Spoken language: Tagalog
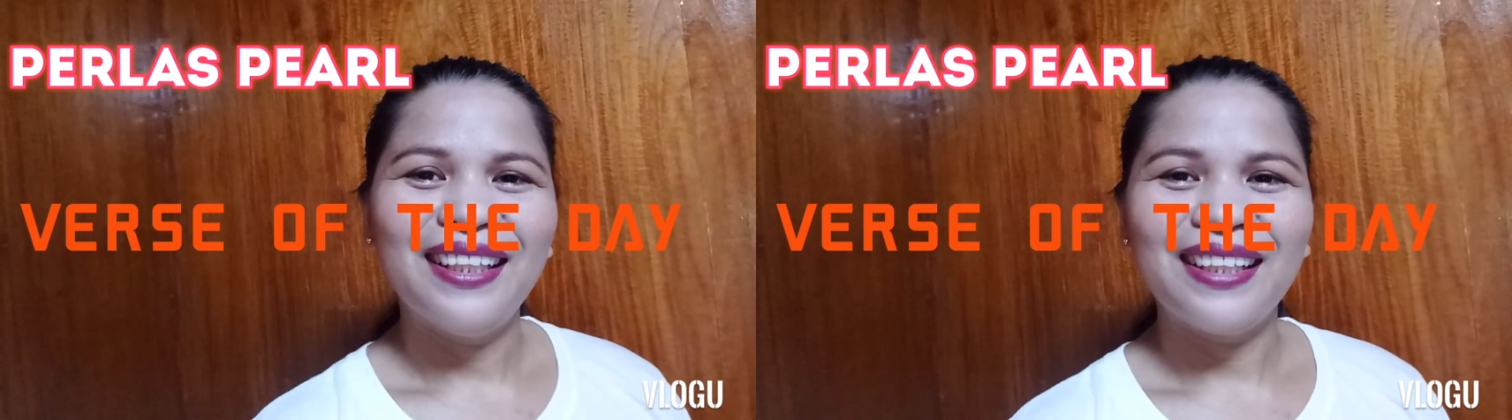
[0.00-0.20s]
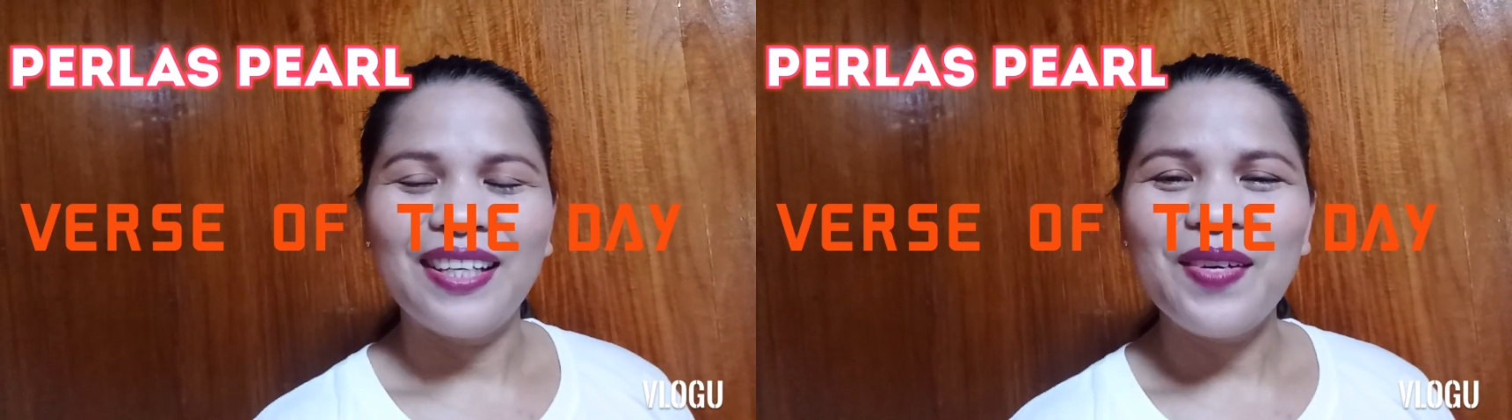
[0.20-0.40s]

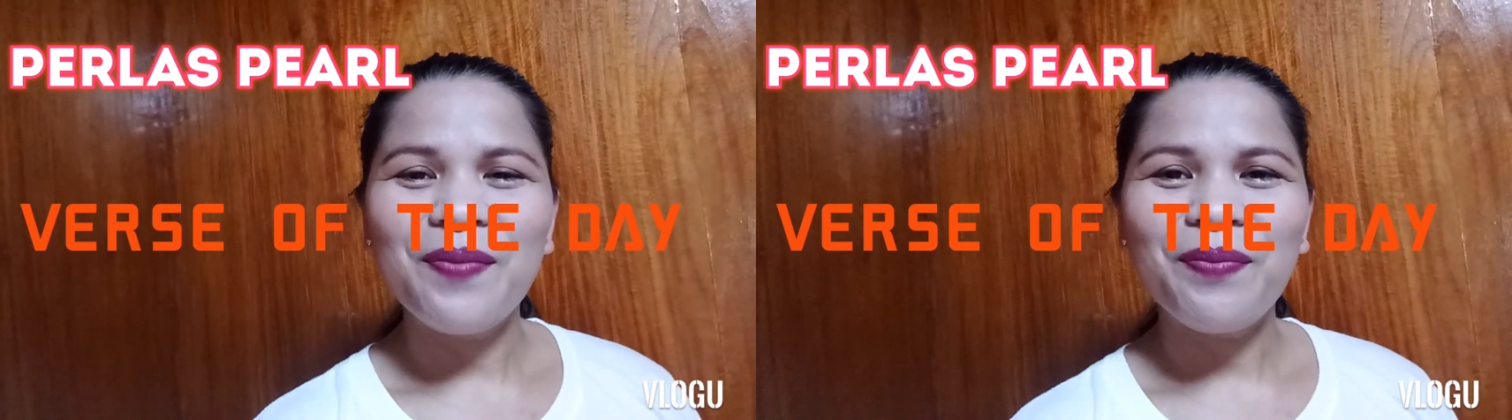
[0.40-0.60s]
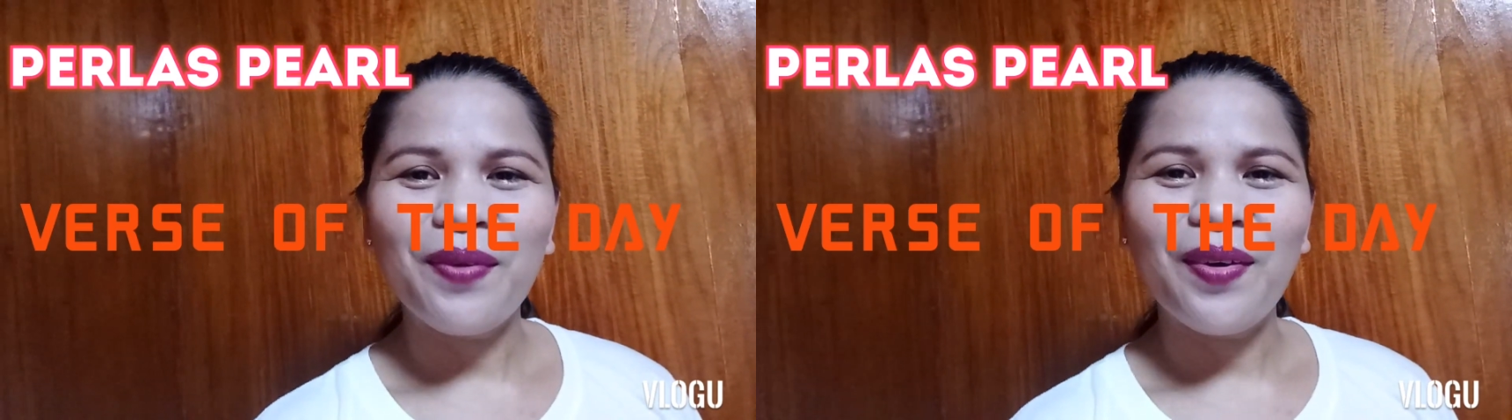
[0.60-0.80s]

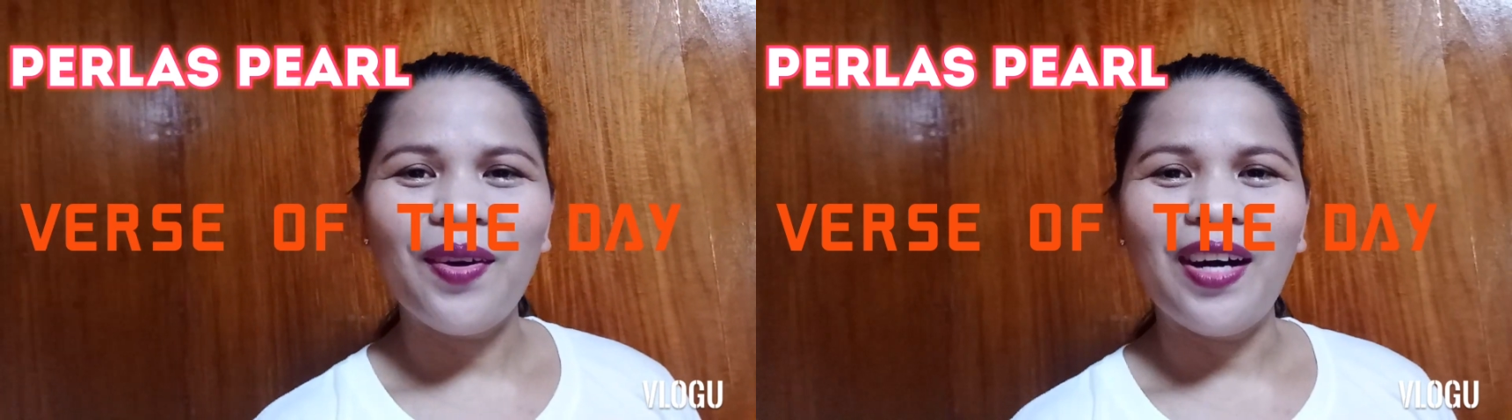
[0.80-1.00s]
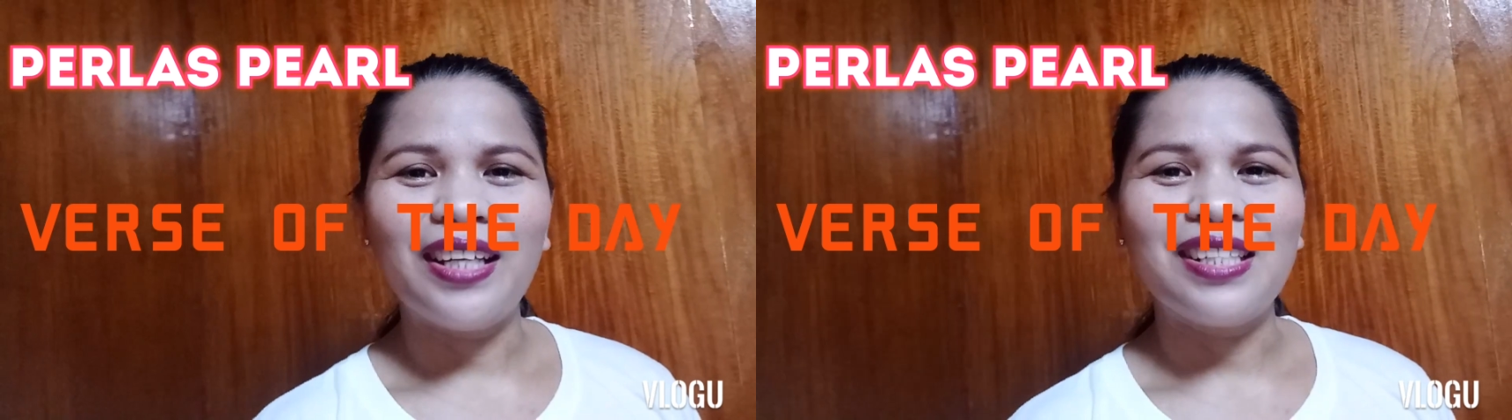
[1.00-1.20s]
Ngayon po
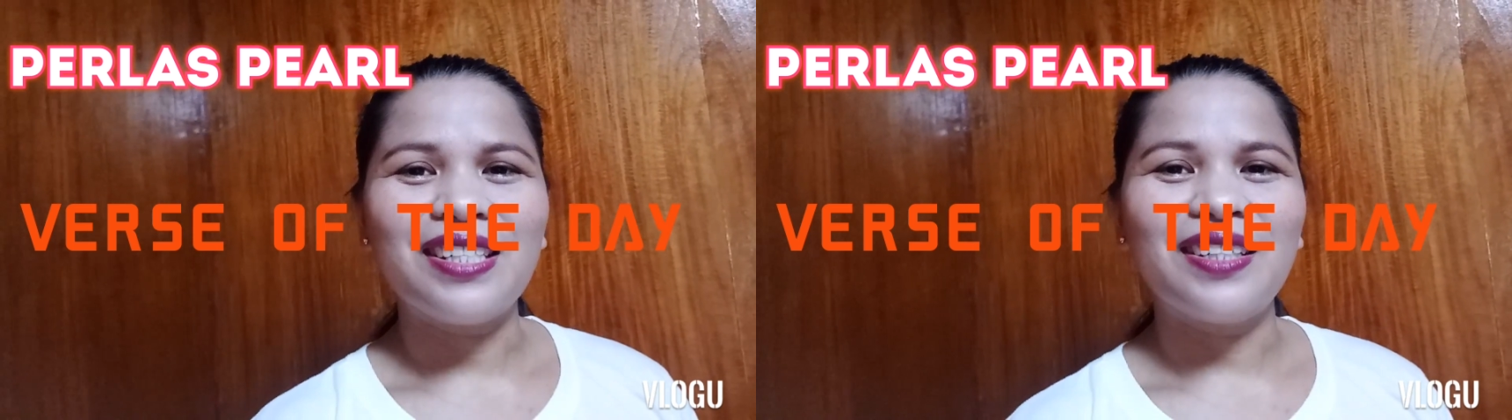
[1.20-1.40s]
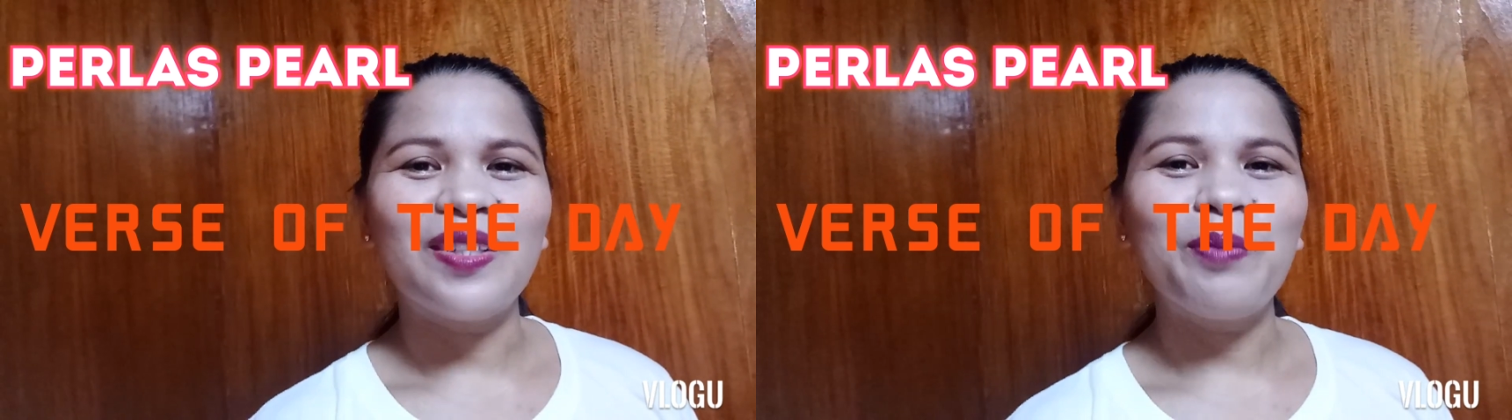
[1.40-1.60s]
ay
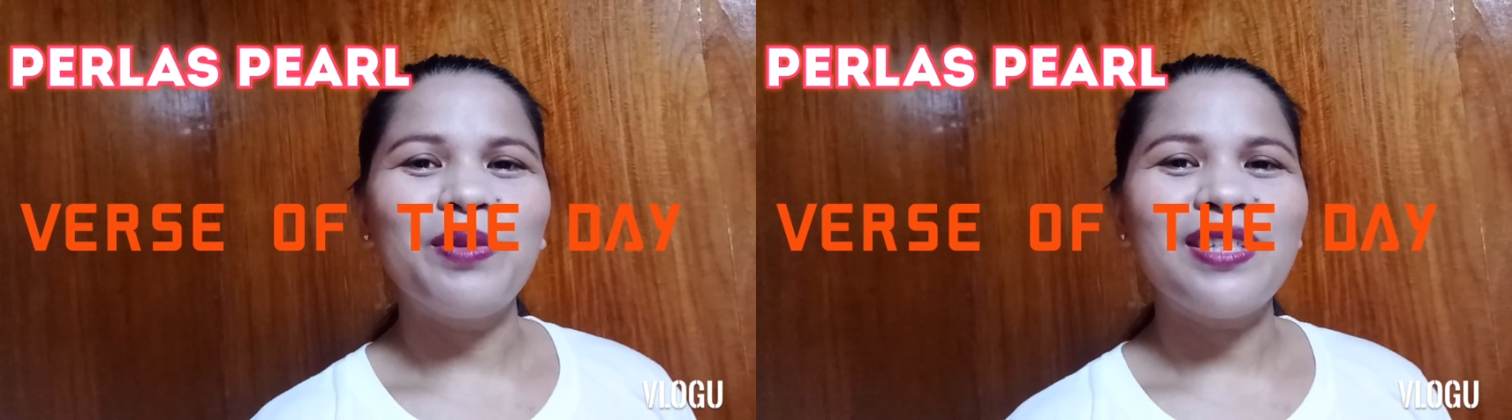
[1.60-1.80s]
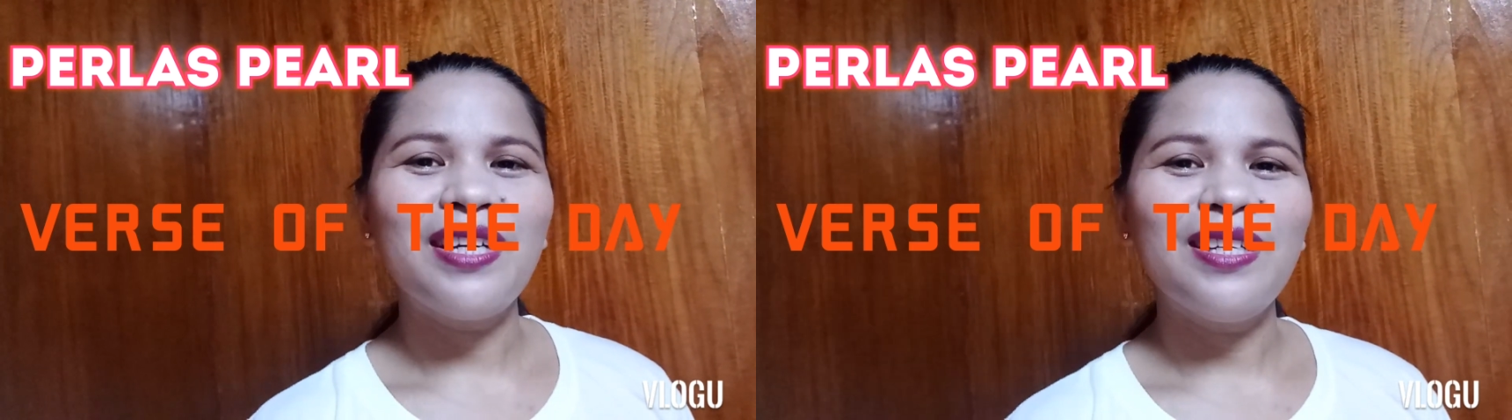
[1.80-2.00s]
share ko po
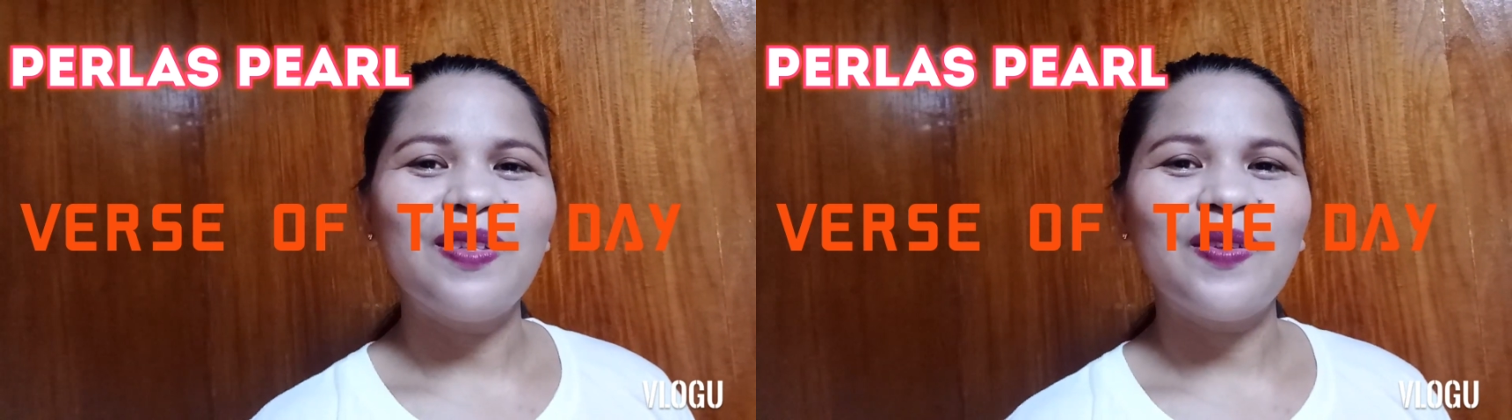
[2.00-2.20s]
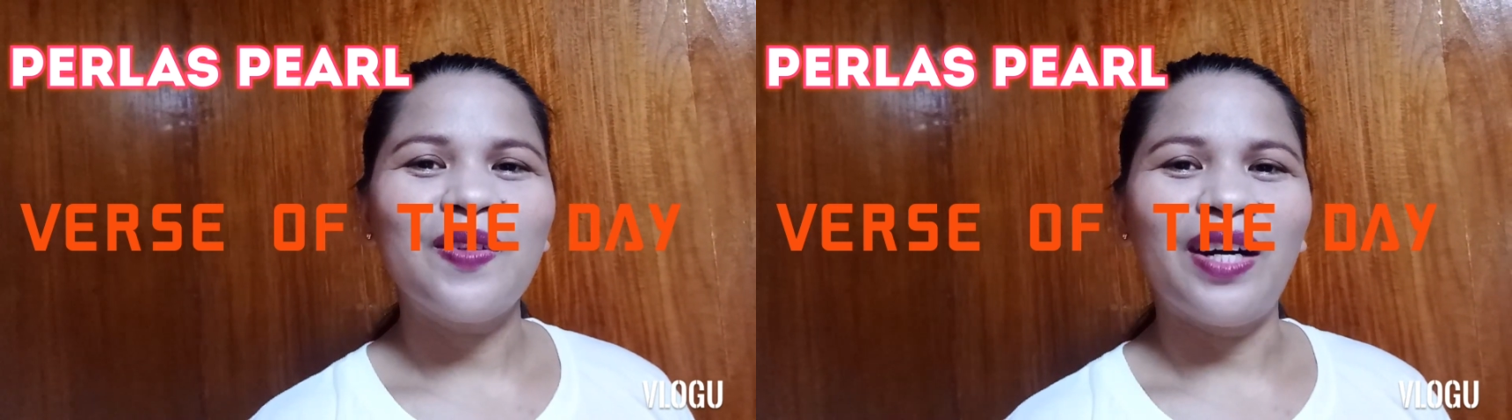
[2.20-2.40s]
sa inyo